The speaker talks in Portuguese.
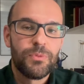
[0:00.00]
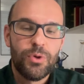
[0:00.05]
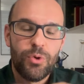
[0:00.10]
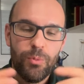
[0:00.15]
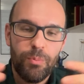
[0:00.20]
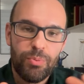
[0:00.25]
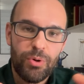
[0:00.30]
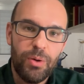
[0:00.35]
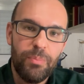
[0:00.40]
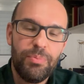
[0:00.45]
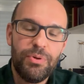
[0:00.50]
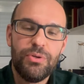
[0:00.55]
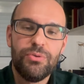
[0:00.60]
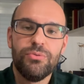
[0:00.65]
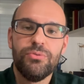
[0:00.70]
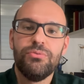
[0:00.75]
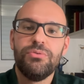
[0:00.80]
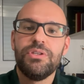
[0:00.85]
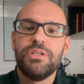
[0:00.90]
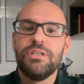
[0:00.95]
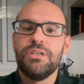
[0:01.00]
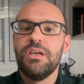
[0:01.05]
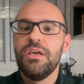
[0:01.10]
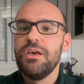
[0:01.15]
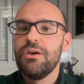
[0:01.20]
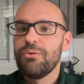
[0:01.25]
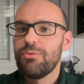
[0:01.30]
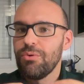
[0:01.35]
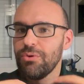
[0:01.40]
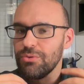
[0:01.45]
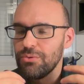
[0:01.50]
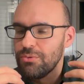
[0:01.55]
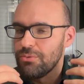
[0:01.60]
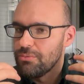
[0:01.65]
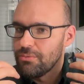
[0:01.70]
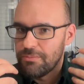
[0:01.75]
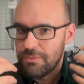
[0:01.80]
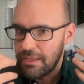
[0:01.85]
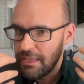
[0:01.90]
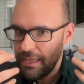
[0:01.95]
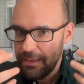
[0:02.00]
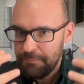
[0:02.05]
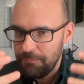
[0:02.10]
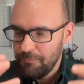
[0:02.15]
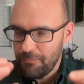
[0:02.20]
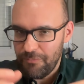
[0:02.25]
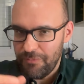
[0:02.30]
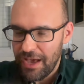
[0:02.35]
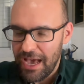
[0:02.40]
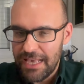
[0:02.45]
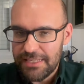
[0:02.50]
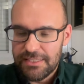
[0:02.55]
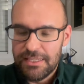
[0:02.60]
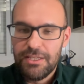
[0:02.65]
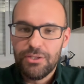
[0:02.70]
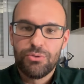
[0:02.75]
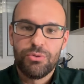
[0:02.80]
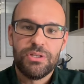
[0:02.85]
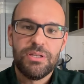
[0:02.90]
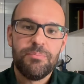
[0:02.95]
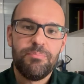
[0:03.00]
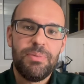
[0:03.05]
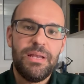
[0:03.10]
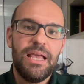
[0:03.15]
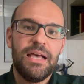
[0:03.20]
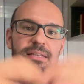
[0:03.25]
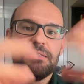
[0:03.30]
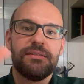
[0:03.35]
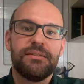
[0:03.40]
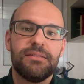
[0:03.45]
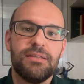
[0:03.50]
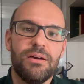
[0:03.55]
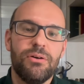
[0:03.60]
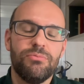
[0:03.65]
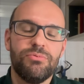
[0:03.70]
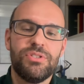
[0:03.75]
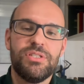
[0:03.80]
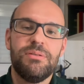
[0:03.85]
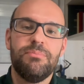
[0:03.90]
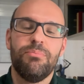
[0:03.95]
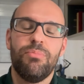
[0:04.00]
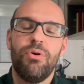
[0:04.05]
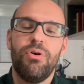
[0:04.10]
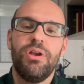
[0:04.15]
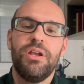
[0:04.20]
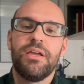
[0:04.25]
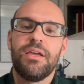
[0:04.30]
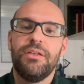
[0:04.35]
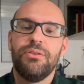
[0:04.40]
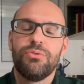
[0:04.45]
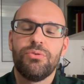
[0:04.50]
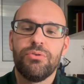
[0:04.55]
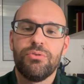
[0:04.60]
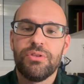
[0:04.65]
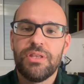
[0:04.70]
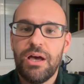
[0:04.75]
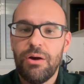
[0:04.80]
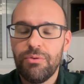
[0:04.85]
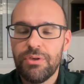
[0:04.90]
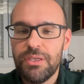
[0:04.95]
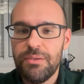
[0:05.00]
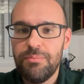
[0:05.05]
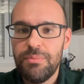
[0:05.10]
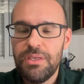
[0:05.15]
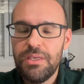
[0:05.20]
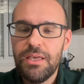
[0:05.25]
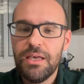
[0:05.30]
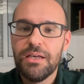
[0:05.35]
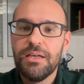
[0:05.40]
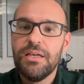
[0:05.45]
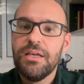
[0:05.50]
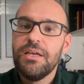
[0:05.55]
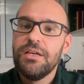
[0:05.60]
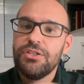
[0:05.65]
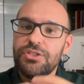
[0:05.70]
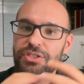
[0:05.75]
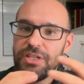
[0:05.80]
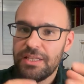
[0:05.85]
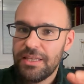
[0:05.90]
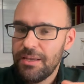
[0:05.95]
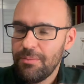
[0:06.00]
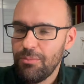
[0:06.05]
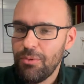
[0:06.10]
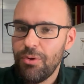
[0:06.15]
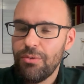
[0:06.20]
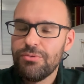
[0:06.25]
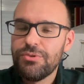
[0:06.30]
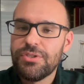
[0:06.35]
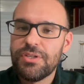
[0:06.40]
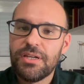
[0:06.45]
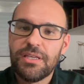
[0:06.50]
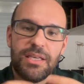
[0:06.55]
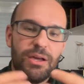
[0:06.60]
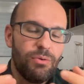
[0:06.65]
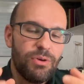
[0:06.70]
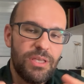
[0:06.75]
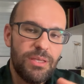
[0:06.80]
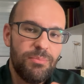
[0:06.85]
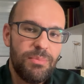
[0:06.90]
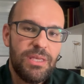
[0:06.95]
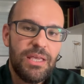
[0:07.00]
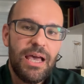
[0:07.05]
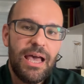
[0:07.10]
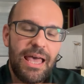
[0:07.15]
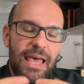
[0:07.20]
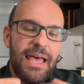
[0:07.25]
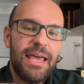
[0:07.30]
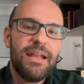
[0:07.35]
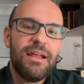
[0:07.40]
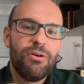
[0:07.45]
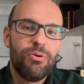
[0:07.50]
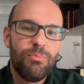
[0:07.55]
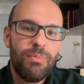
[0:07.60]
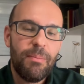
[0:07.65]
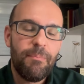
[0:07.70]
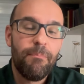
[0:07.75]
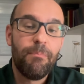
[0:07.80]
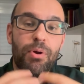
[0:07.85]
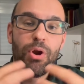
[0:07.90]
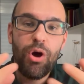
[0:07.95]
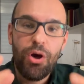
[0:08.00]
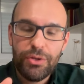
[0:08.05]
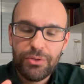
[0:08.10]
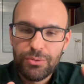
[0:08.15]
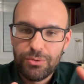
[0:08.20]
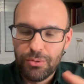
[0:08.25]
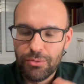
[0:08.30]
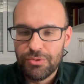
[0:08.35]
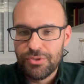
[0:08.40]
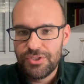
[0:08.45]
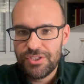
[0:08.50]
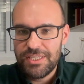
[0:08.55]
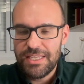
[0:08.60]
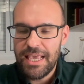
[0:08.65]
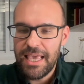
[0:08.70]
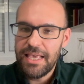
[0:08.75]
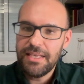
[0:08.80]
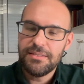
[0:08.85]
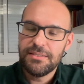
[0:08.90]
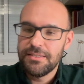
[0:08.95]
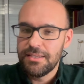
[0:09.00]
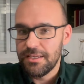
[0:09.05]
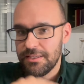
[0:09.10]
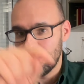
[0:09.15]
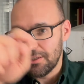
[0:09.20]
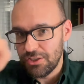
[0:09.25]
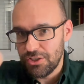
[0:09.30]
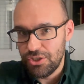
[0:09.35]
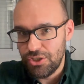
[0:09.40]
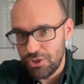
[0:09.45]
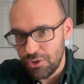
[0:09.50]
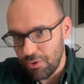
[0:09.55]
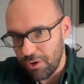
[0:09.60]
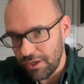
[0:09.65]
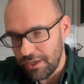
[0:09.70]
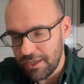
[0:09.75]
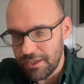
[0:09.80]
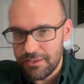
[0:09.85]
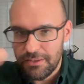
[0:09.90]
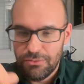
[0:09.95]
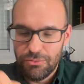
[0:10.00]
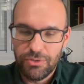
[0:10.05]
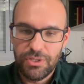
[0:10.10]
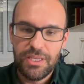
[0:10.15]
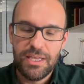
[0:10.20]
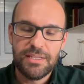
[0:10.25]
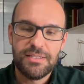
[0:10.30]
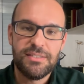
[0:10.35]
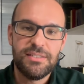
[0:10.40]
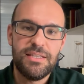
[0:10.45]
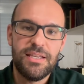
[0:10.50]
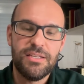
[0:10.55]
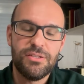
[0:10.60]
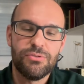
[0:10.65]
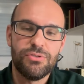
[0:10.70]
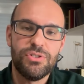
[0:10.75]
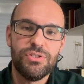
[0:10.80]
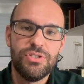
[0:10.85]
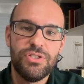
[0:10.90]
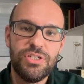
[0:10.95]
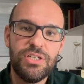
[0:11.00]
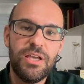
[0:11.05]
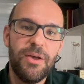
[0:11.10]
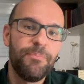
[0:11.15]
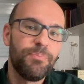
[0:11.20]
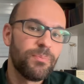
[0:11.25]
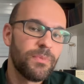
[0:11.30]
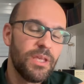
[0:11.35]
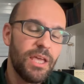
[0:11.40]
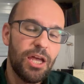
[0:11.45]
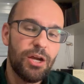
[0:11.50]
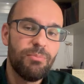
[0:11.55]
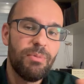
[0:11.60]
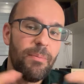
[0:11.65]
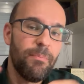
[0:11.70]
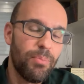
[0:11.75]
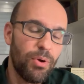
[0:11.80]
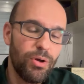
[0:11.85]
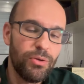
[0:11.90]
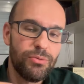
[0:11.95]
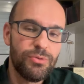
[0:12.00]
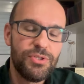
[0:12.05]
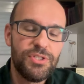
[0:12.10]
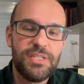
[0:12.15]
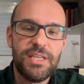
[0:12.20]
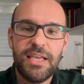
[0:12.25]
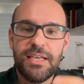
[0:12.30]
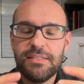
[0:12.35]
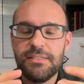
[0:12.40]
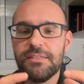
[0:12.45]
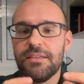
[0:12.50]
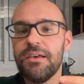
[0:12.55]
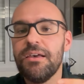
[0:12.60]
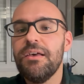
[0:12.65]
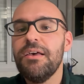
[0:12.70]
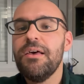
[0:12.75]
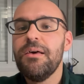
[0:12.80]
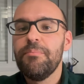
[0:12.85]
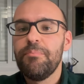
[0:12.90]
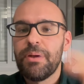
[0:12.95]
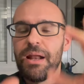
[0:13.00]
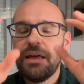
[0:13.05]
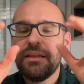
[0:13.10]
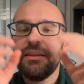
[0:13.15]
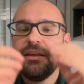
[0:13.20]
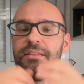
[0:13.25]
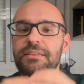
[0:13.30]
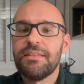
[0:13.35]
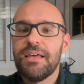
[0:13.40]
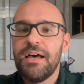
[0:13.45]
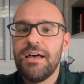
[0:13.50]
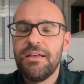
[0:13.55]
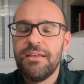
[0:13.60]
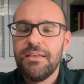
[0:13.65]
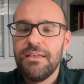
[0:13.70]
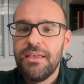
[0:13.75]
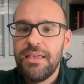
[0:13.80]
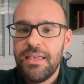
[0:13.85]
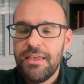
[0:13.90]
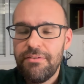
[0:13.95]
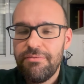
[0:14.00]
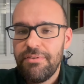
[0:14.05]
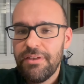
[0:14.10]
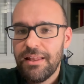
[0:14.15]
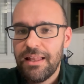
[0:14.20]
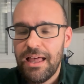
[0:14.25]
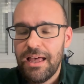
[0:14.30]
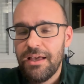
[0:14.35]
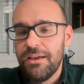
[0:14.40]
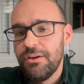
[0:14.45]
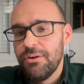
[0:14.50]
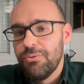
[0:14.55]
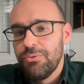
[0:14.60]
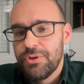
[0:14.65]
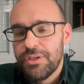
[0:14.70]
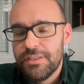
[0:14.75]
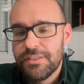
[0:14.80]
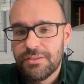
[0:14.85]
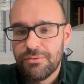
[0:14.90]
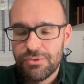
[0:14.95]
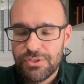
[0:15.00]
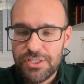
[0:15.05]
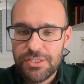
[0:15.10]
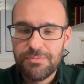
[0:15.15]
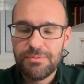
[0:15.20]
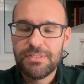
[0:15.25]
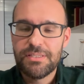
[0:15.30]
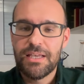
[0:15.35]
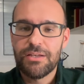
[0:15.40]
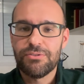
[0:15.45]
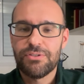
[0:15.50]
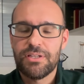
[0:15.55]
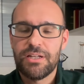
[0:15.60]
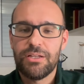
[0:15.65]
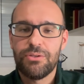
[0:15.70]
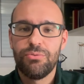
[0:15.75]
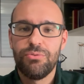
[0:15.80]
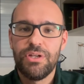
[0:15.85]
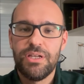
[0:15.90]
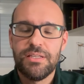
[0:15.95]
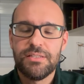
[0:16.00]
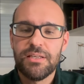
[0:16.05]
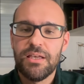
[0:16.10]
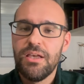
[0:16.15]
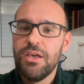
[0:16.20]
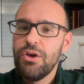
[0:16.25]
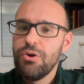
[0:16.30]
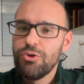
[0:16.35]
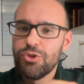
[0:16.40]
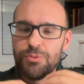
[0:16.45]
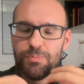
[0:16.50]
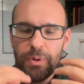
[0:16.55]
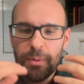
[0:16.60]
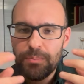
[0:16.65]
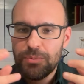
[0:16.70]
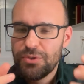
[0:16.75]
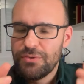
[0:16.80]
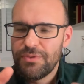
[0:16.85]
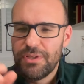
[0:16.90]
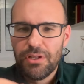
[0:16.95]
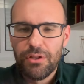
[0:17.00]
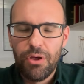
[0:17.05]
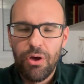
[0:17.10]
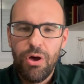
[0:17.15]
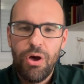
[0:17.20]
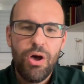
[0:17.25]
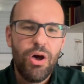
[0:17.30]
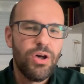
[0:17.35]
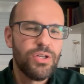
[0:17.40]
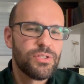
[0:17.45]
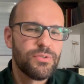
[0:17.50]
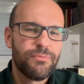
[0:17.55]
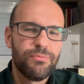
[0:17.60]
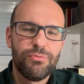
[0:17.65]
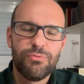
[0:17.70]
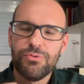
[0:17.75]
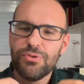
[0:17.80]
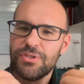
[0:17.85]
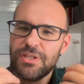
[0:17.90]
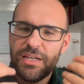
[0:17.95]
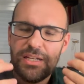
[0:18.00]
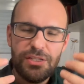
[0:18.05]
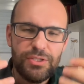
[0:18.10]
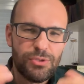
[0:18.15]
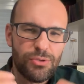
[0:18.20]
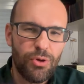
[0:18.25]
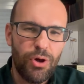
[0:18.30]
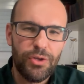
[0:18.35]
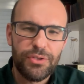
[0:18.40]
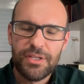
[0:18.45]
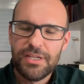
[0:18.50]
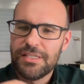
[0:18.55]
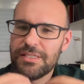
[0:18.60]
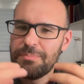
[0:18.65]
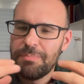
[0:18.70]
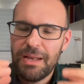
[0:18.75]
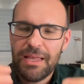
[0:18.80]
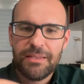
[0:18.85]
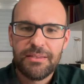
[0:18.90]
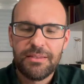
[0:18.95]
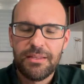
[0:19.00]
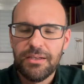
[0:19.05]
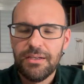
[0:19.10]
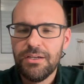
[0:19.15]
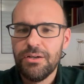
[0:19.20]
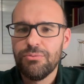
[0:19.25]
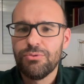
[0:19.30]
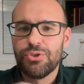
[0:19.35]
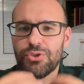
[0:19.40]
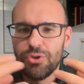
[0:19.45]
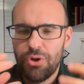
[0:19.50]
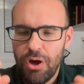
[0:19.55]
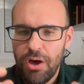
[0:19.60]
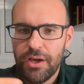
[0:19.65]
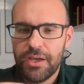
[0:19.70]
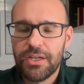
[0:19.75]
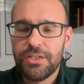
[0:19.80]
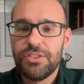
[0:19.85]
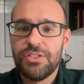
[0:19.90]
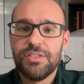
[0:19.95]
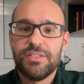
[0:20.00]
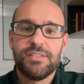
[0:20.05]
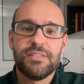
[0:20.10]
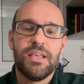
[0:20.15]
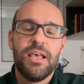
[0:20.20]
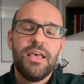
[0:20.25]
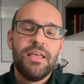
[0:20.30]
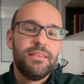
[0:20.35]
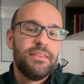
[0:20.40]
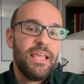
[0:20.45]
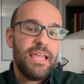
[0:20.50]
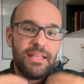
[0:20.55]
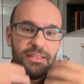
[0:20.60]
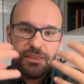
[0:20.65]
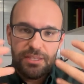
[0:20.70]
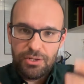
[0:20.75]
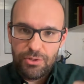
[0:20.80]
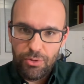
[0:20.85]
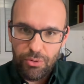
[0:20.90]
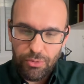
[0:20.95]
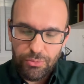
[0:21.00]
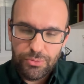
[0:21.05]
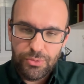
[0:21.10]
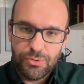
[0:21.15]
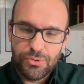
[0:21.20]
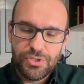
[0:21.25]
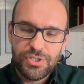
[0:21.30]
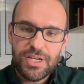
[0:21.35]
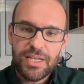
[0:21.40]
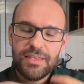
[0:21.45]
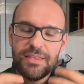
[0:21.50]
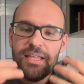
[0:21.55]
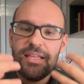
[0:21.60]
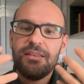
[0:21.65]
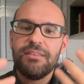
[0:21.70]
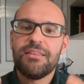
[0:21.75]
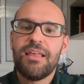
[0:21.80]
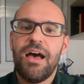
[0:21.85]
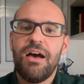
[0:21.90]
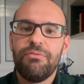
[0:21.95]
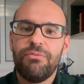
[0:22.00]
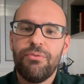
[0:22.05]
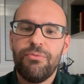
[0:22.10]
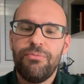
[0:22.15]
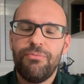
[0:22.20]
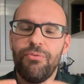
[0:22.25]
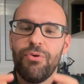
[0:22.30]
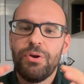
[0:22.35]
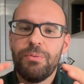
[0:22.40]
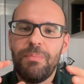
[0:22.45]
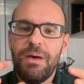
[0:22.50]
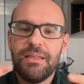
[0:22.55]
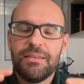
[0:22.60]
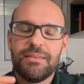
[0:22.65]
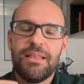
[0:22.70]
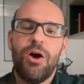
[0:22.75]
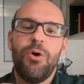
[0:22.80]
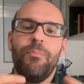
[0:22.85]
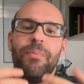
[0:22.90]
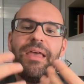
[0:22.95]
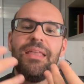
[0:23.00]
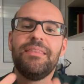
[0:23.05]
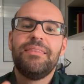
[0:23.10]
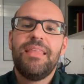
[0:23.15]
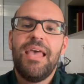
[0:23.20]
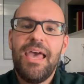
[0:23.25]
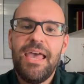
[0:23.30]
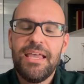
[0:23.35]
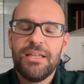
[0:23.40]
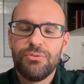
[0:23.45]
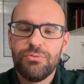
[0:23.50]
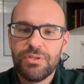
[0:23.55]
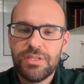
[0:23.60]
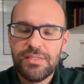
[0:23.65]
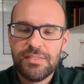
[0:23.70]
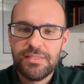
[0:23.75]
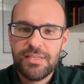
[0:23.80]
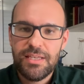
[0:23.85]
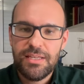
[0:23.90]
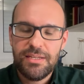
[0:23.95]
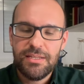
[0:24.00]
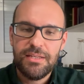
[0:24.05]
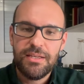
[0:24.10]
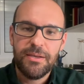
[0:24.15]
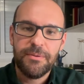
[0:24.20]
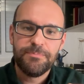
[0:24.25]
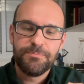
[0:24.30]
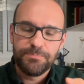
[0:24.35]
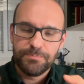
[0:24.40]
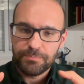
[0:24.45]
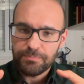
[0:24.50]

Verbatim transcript: O próprio Jung, quando é, faz ali toda ampliação simbólica em torno da alquimia, já demonstra que a alquimia era uma proto-ciência, se a gente olha no que é a ciência hoje em dia, era uma proto-ciência para tentar revelar o que são esses mistérios da natureza. Os próprios filósofos, Aristóteles, Platão, Sócrates, dentre outros, já tentavam formatar uma ideia do que seria